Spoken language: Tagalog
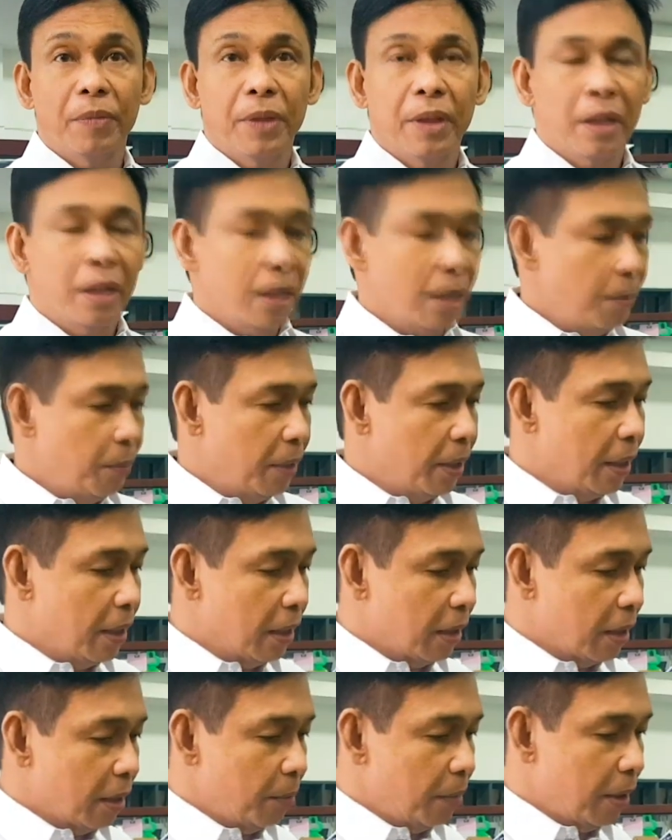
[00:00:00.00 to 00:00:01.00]
Kaya nabigyan
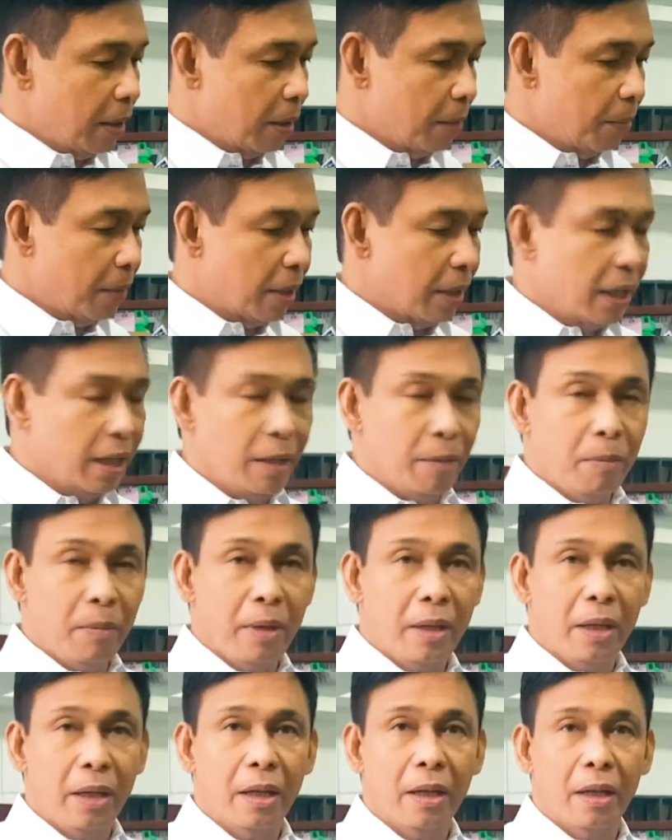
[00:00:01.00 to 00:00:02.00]
kami ng mga heavy
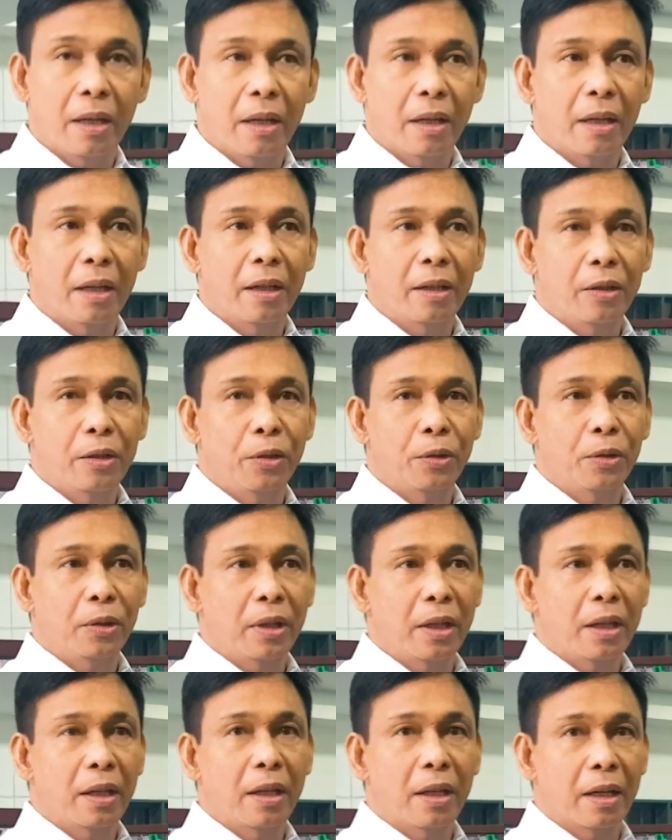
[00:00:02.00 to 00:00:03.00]
uh, duty
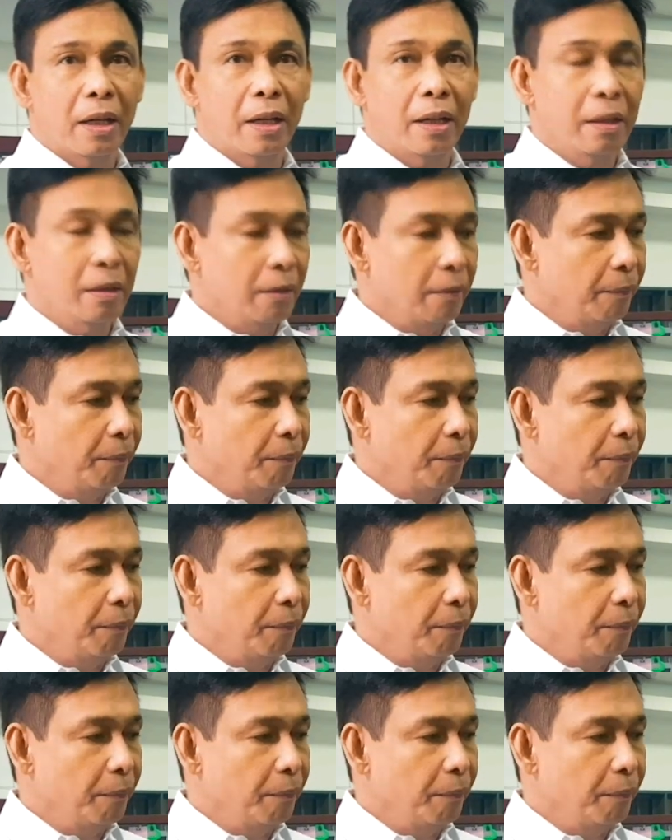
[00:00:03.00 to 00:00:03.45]
na ano.